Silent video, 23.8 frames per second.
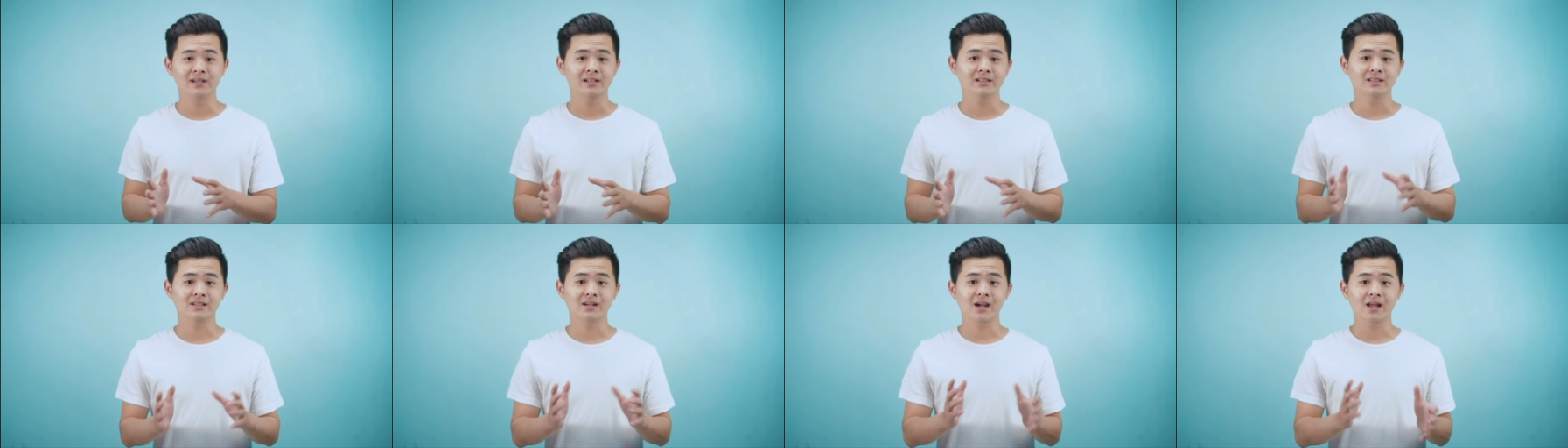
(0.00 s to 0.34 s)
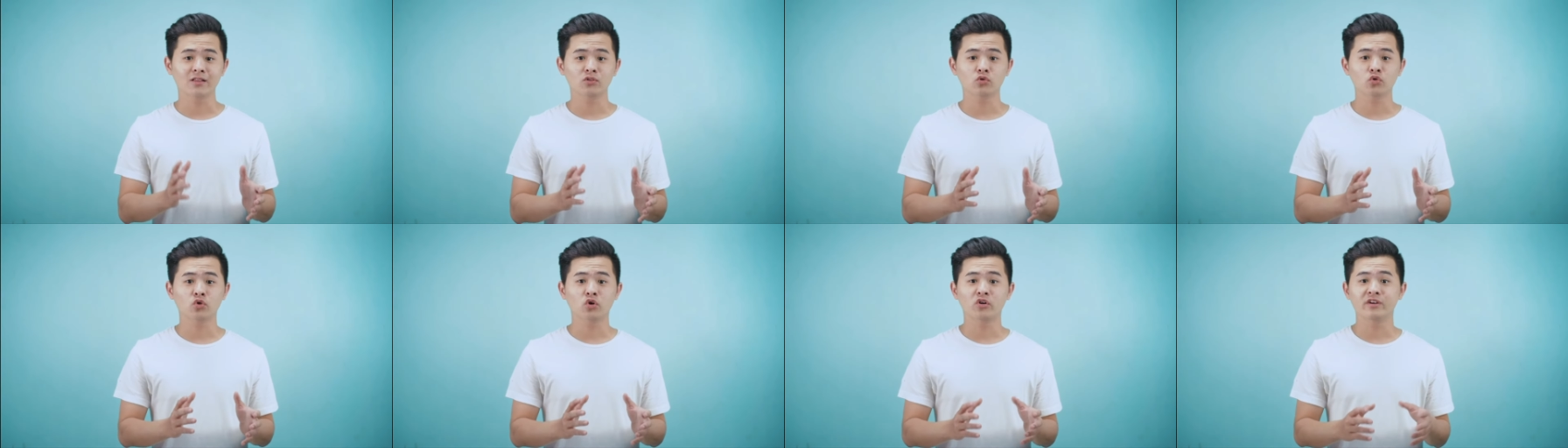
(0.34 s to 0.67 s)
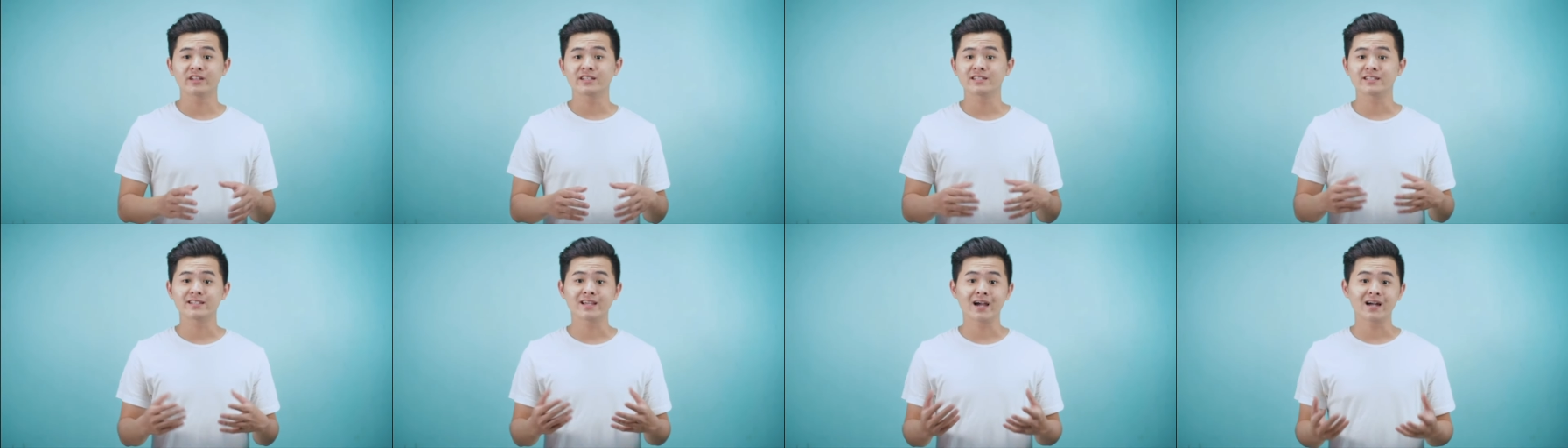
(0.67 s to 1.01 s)
tergantung
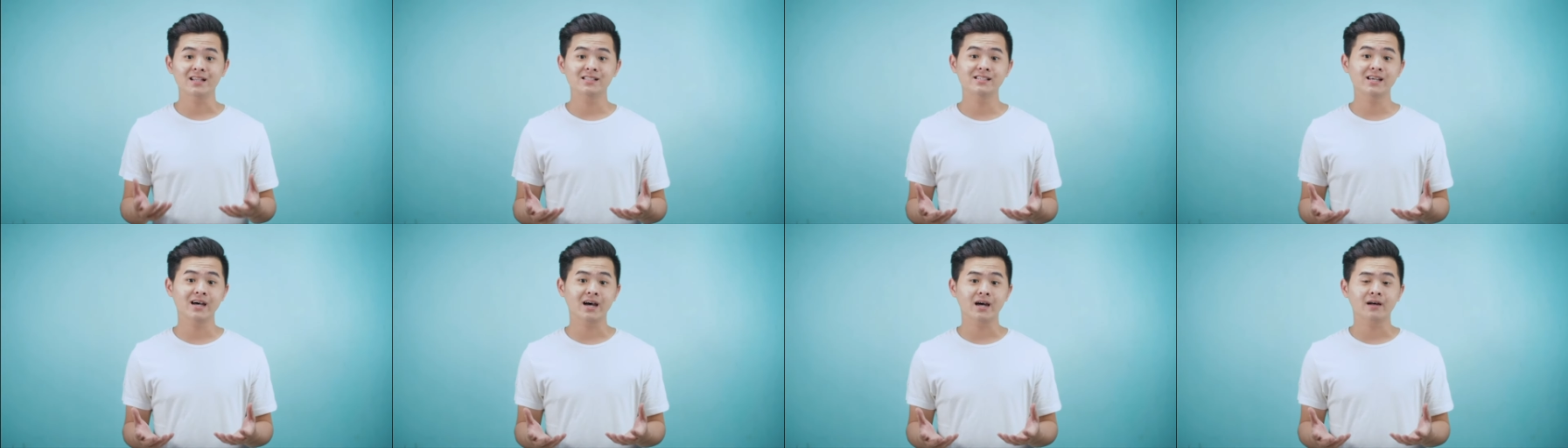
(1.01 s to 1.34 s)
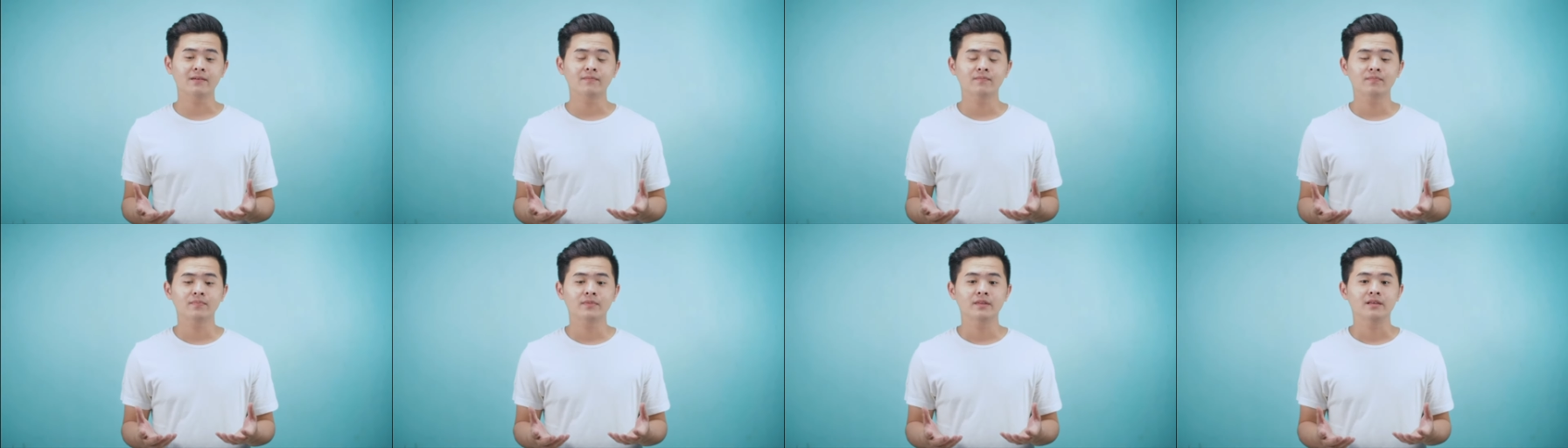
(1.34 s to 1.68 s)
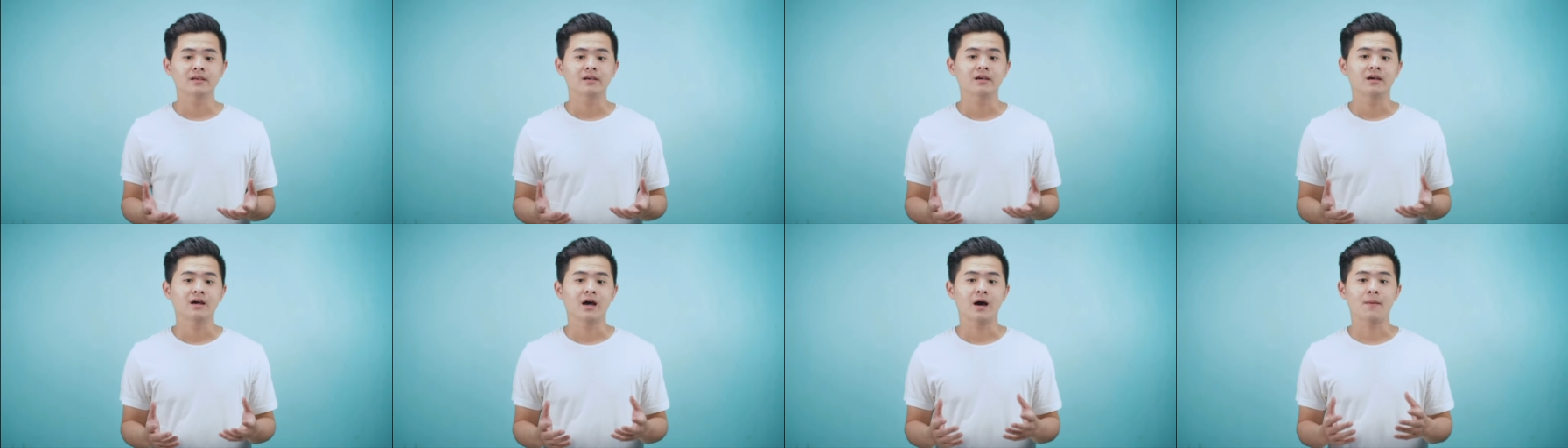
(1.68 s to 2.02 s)
kondisinya aja
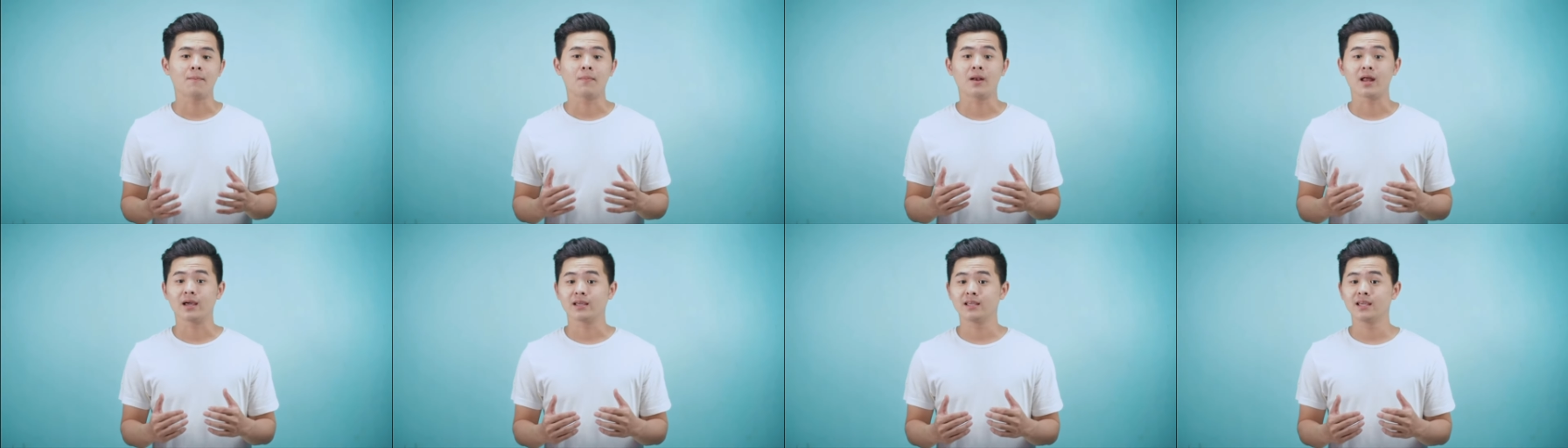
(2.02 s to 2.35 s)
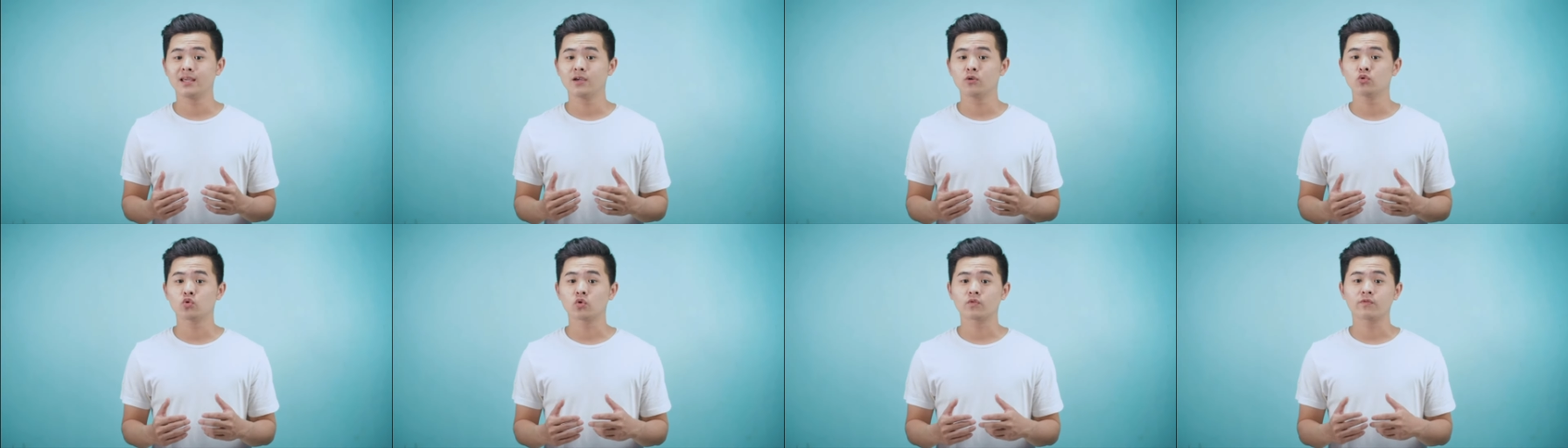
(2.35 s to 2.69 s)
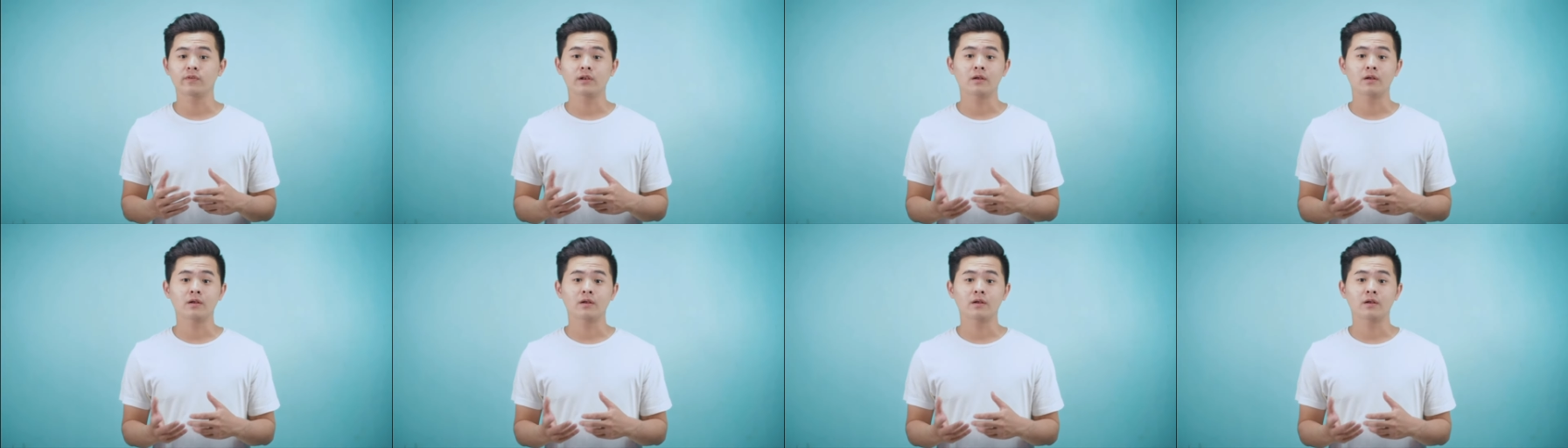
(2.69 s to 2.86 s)
Apalagi untuk